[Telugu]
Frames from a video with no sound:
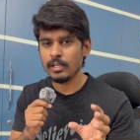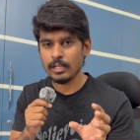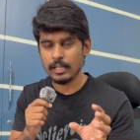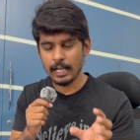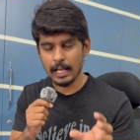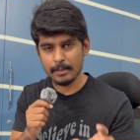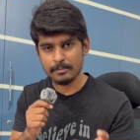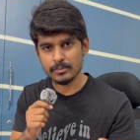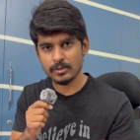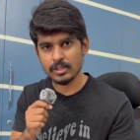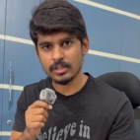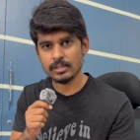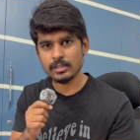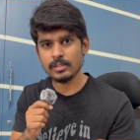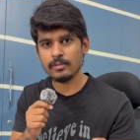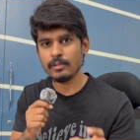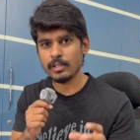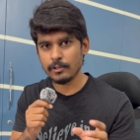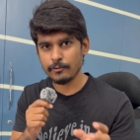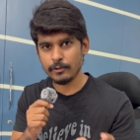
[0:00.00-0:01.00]
ల్యాబ్ చేసి
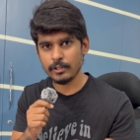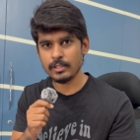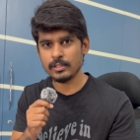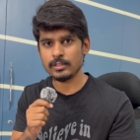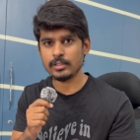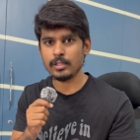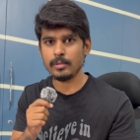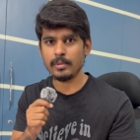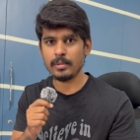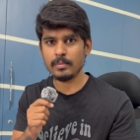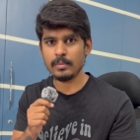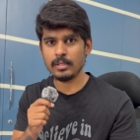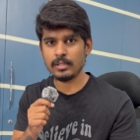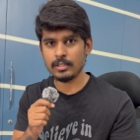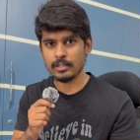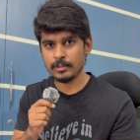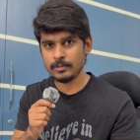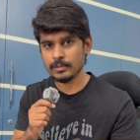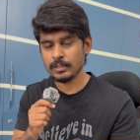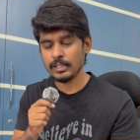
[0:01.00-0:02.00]
వెరిఫై చేస్తామన్నమాట
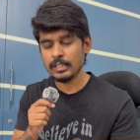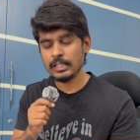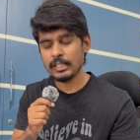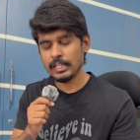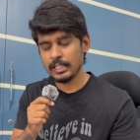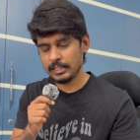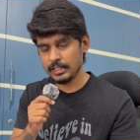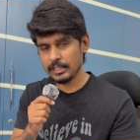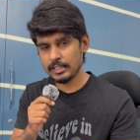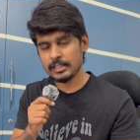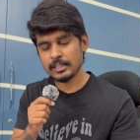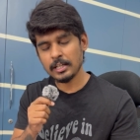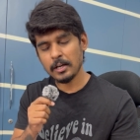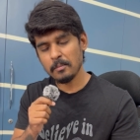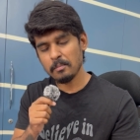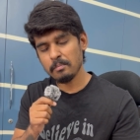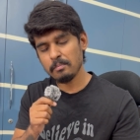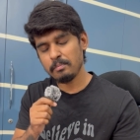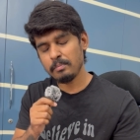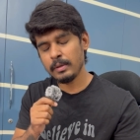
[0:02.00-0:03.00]
దిస్ ఇస్
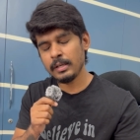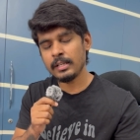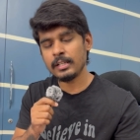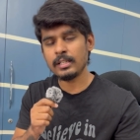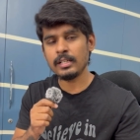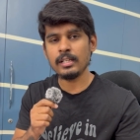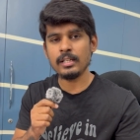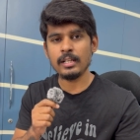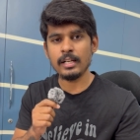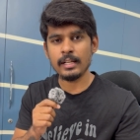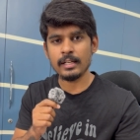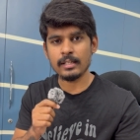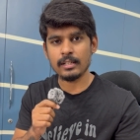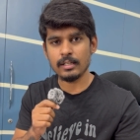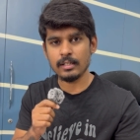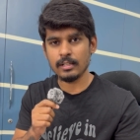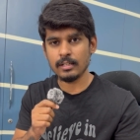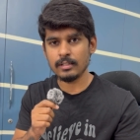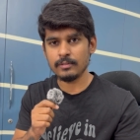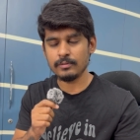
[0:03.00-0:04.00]
కంప్లీట్లీ లైక్
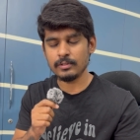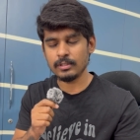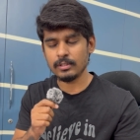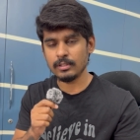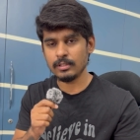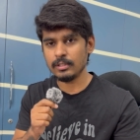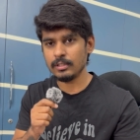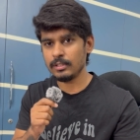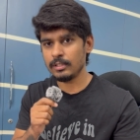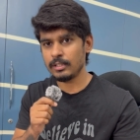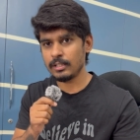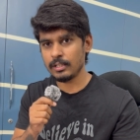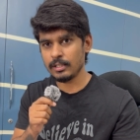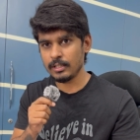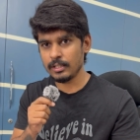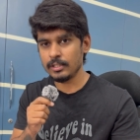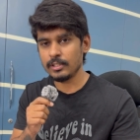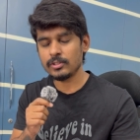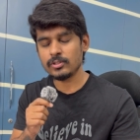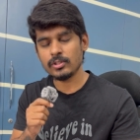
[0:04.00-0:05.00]

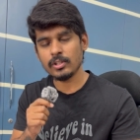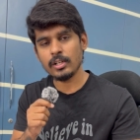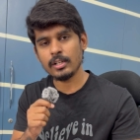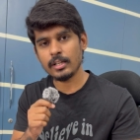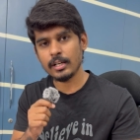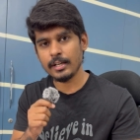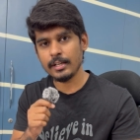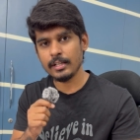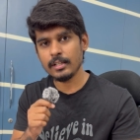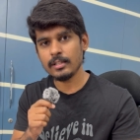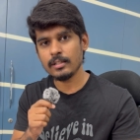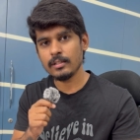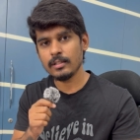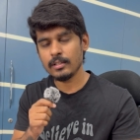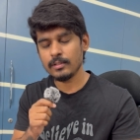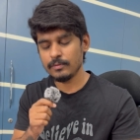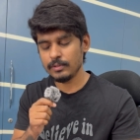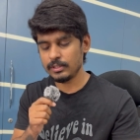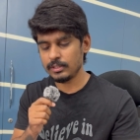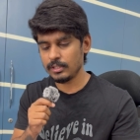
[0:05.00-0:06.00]
ఇండస్ట్రియల్ ట్రైనింగ్
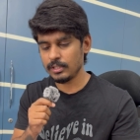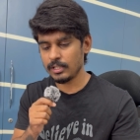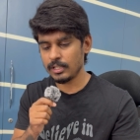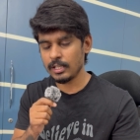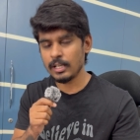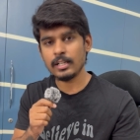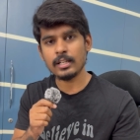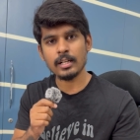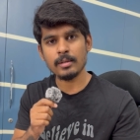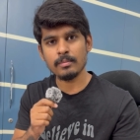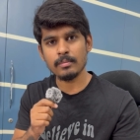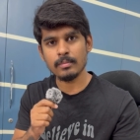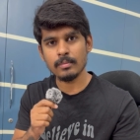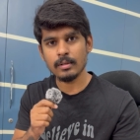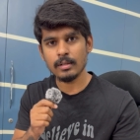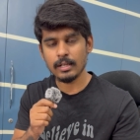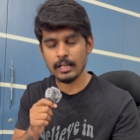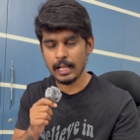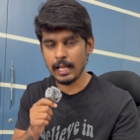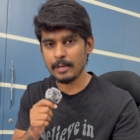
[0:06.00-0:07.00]
విత్ రియల్ టైం
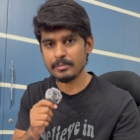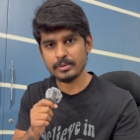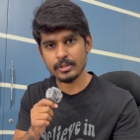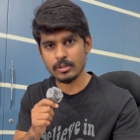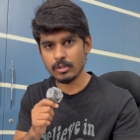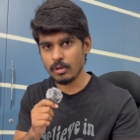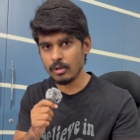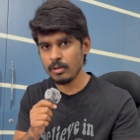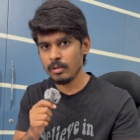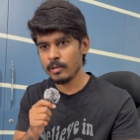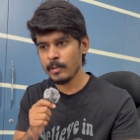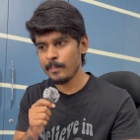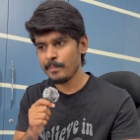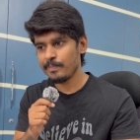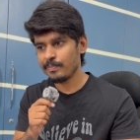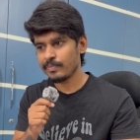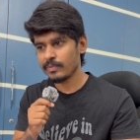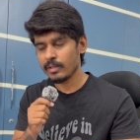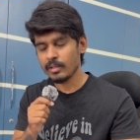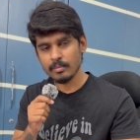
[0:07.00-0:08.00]
ల్యాబ్స్ అండ్ ఆల్
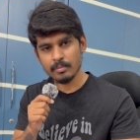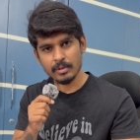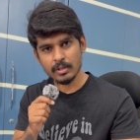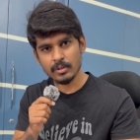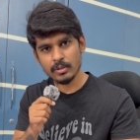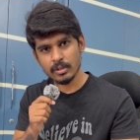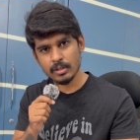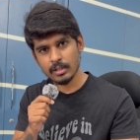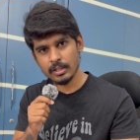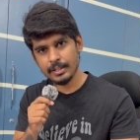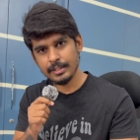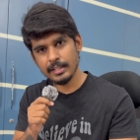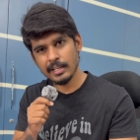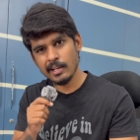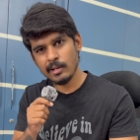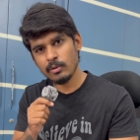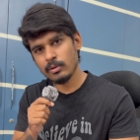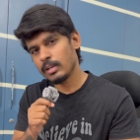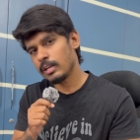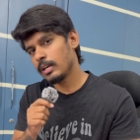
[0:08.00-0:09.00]
మీరు
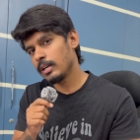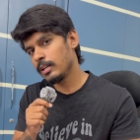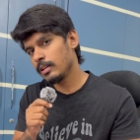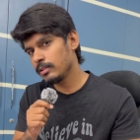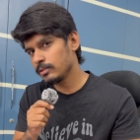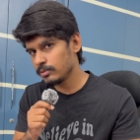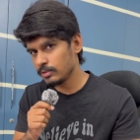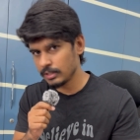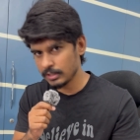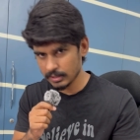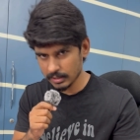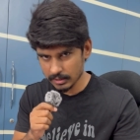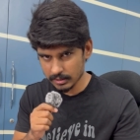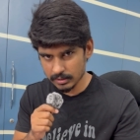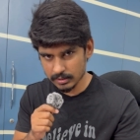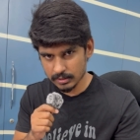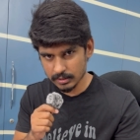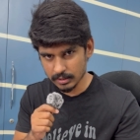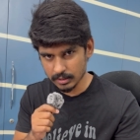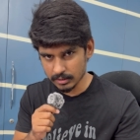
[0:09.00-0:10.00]
ఇండియాలో ఎక్కడైనా చూడండి
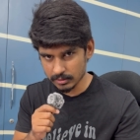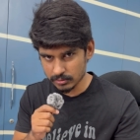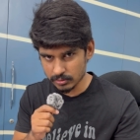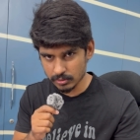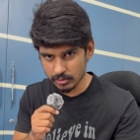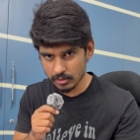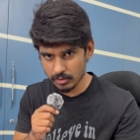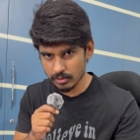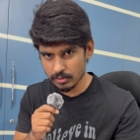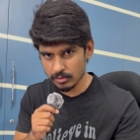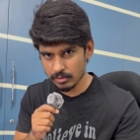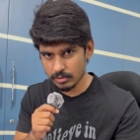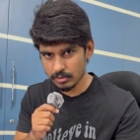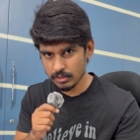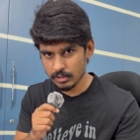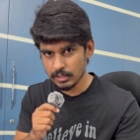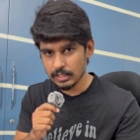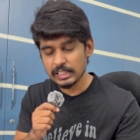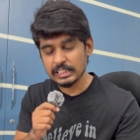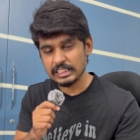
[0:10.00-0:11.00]
ఇన్స్టిట్యూట్లో
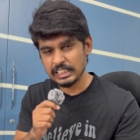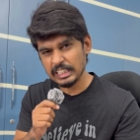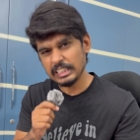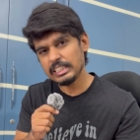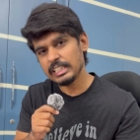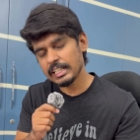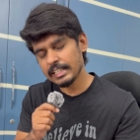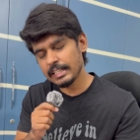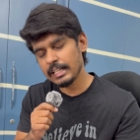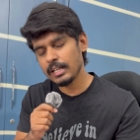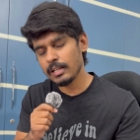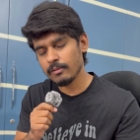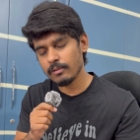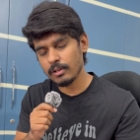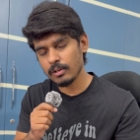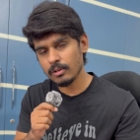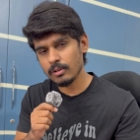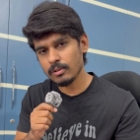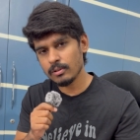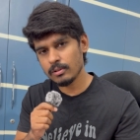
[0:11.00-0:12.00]
సిసిఎన్ఏ
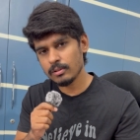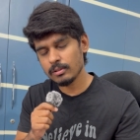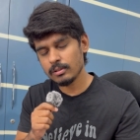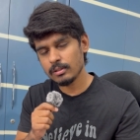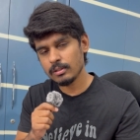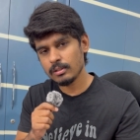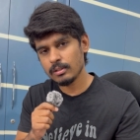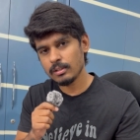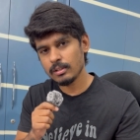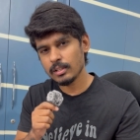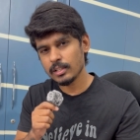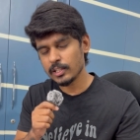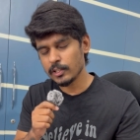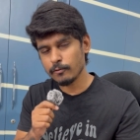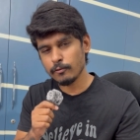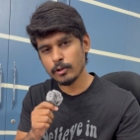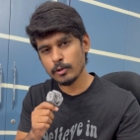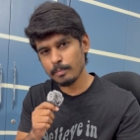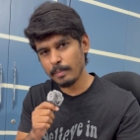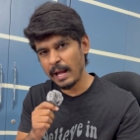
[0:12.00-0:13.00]
లెవెల్లో
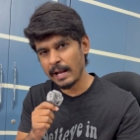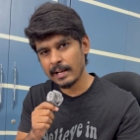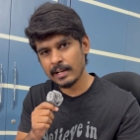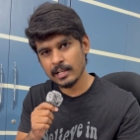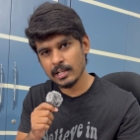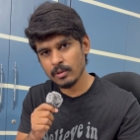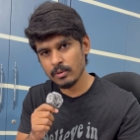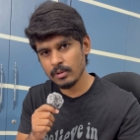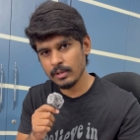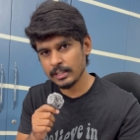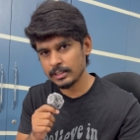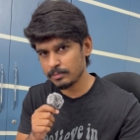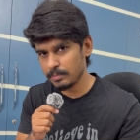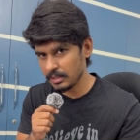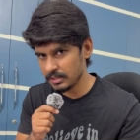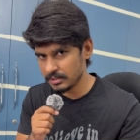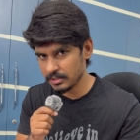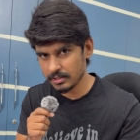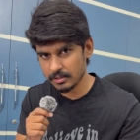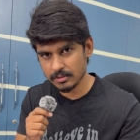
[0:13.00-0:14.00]
ఎవరు ప్యాకెట్ లెవెల్లో
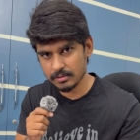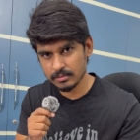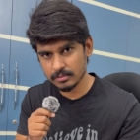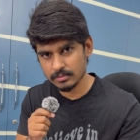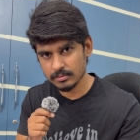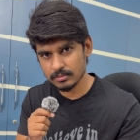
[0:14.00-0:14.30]
ఎక్స్ప్లెయిన్ చేయరు